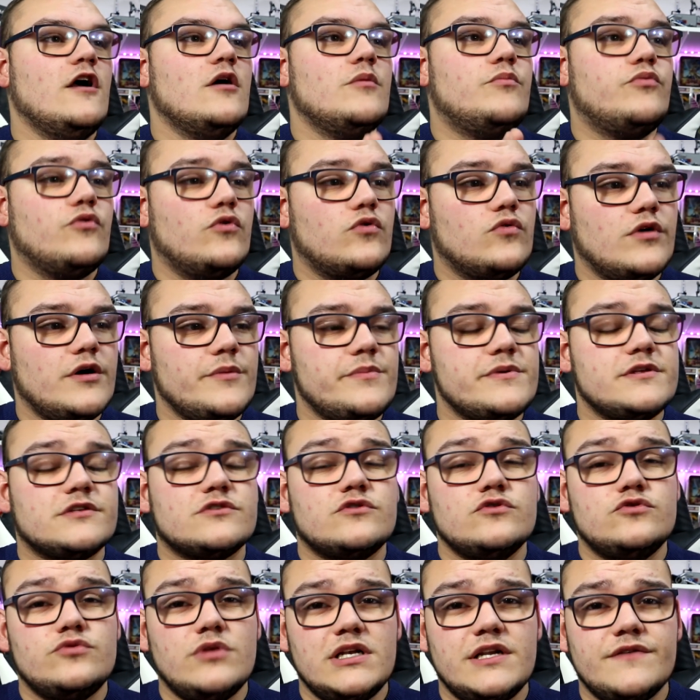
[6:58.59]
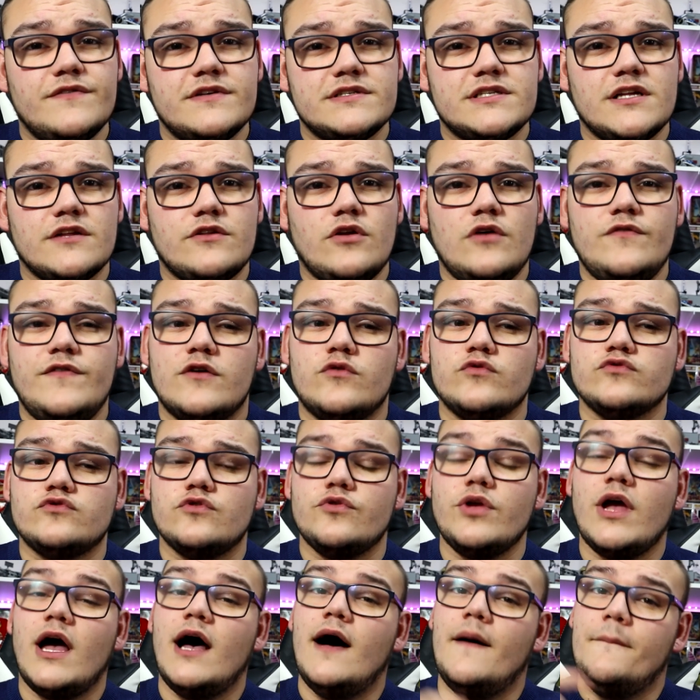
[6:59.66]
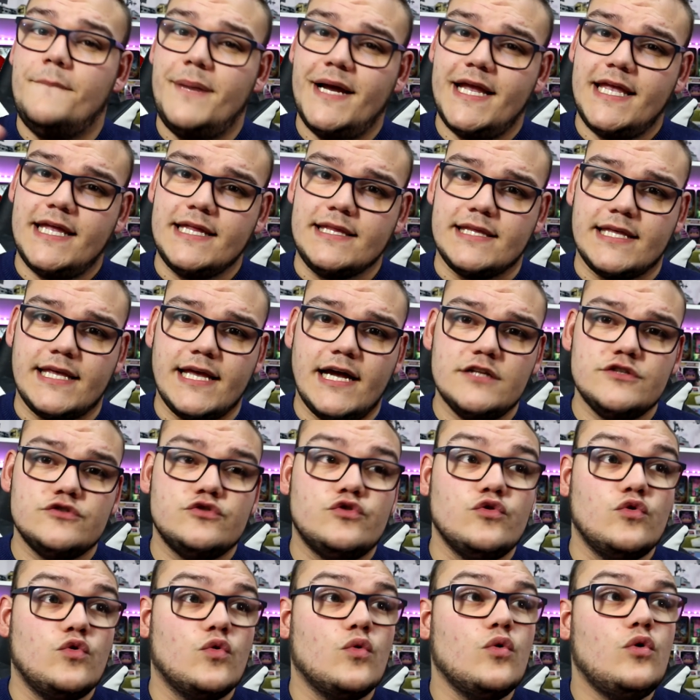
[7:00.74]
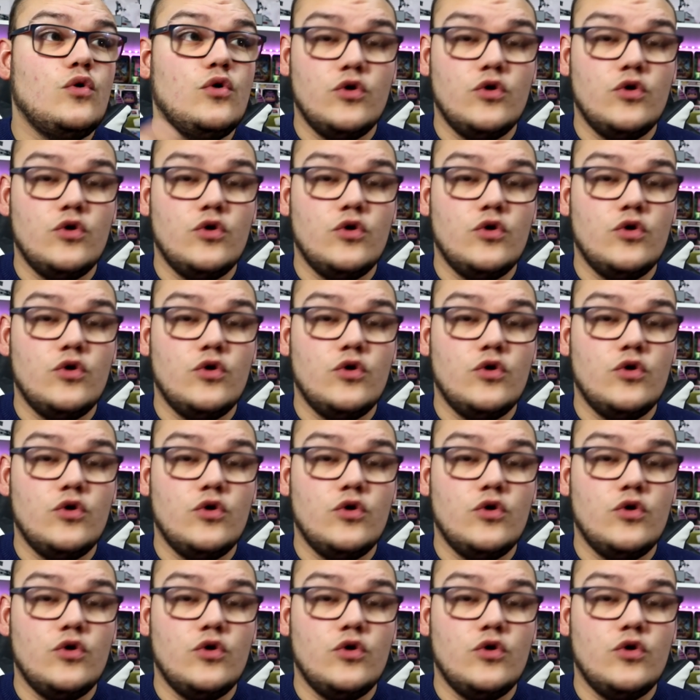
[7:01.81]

Pourquoi Parce que Duel Devastator va contenir un paquet de cartes que l'on